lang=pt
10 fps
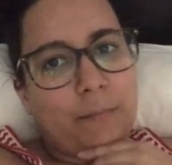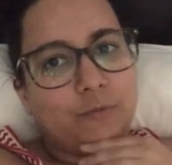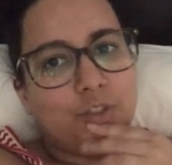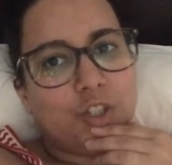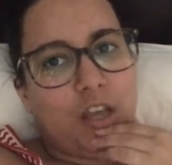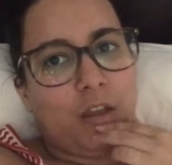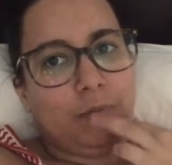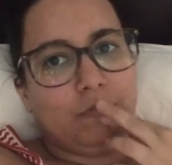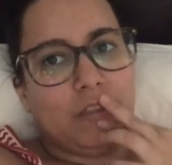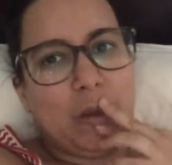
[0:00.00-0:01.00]
tá muito
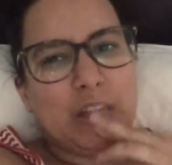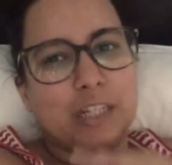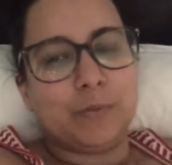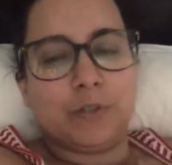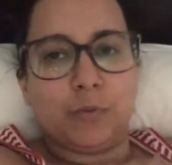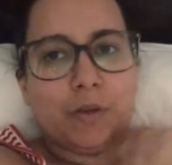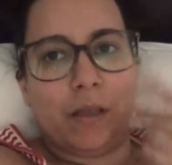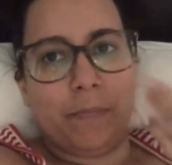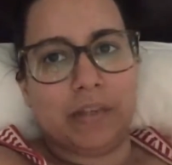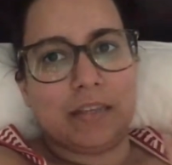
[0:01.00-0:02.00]
cheio. E eu acho que as pessoas
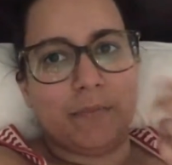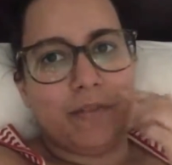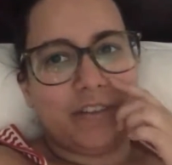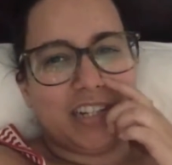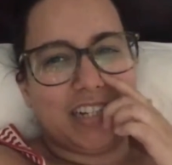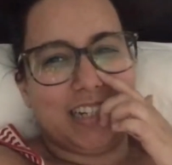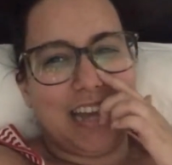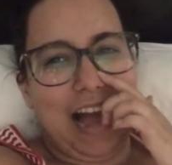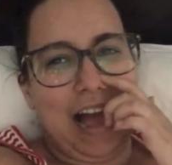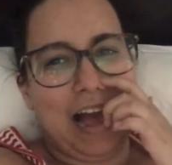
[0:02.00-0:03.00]
podem perceber e ficar
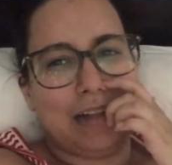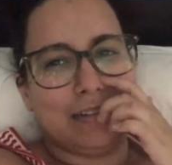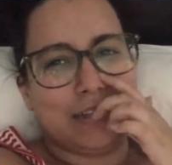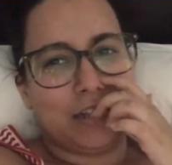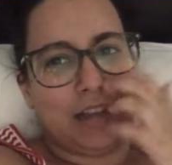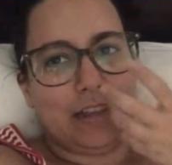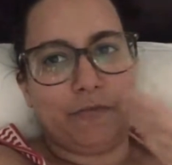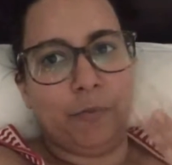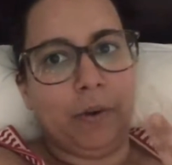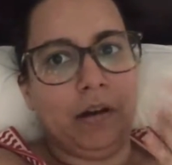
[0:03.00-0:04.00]
chateadas, achar que tá
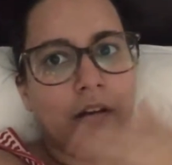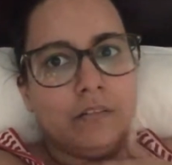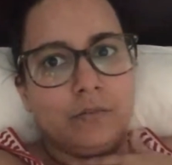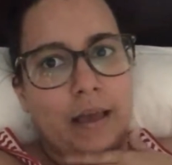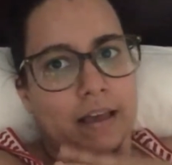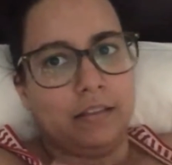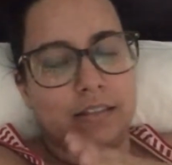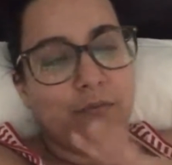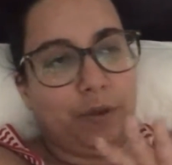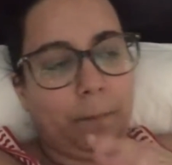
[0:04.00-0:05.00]
filmando
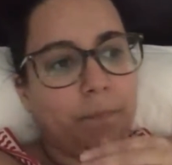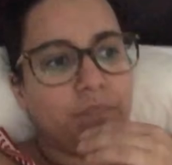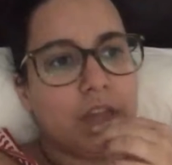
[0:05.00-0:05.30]
elas, enfim.